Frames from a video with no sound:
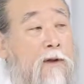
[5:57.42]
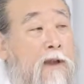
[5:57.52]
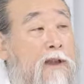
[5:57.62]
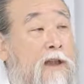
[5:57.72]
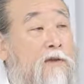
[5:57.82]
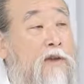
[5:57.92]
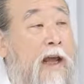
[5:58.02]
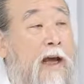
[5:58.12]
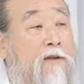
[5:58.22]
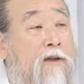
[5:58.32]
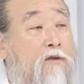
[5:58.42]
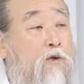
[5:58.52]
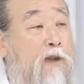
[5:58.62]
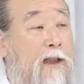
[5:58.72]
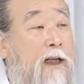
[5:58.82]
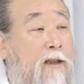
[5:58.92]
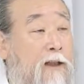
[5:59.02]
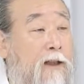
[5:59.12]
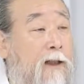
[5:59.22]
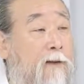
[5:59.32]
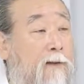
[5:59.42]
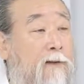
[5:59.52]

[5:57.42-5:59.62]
이제는 대안들을 쏟아낼 테니까